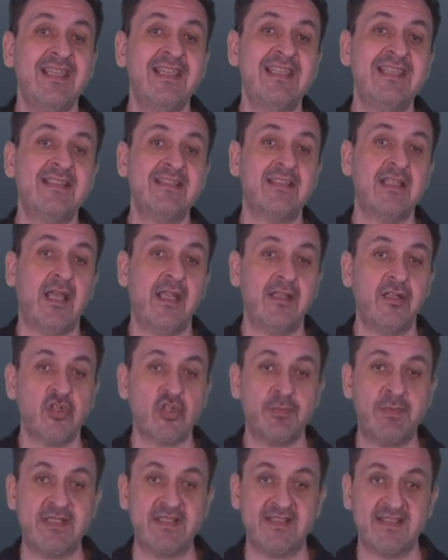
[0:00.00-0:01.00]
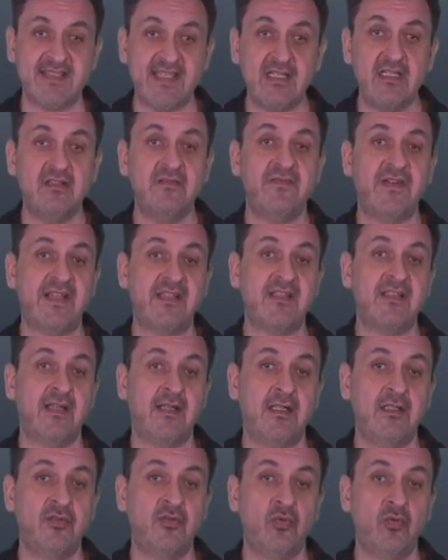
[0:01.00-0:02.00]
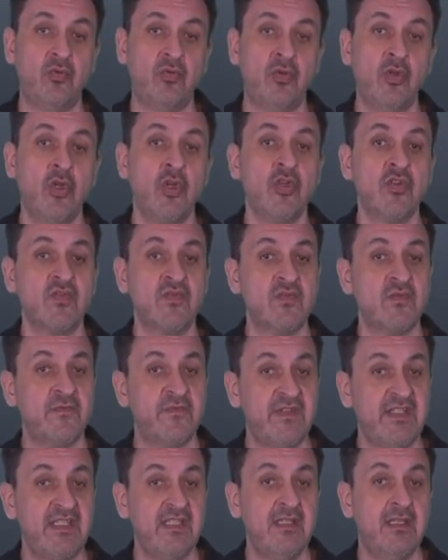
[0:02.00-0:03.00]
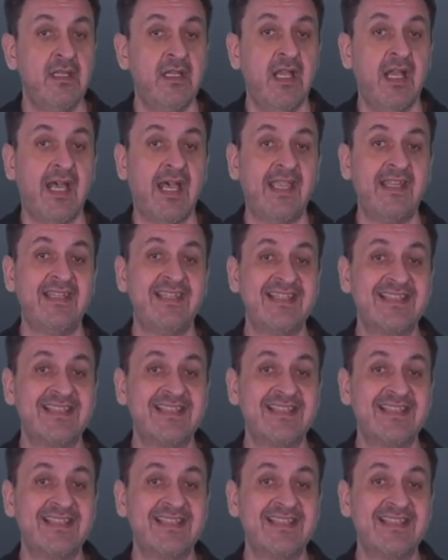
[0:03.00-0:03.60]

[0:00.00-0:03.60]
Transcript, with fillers: ist eine spezielle Wandhaltung sowie einen